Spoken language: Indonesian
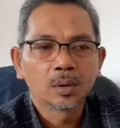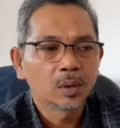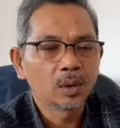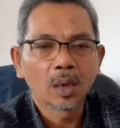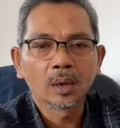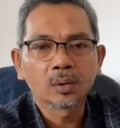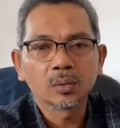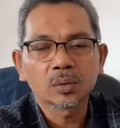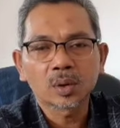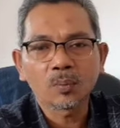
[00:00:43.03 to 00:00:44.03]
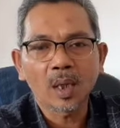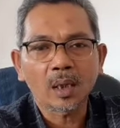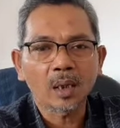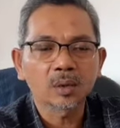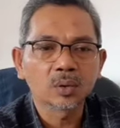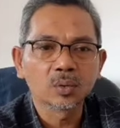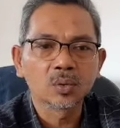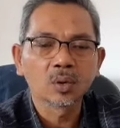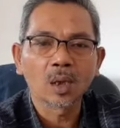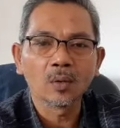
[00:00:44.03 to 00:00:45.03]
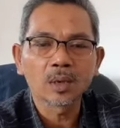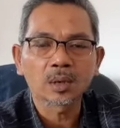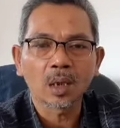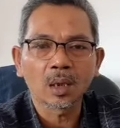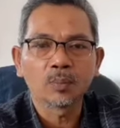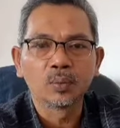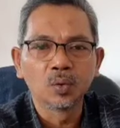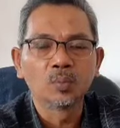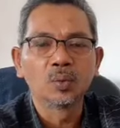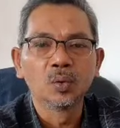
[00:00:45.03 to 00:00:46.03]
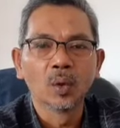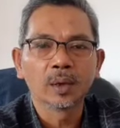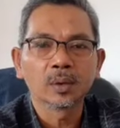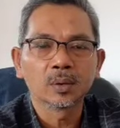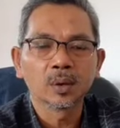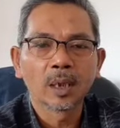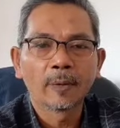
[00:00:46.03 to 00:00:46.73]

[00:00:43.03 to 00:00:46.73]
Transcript: Dia itu sepakat setuju kalau istana bunuh-bunuhan gitu.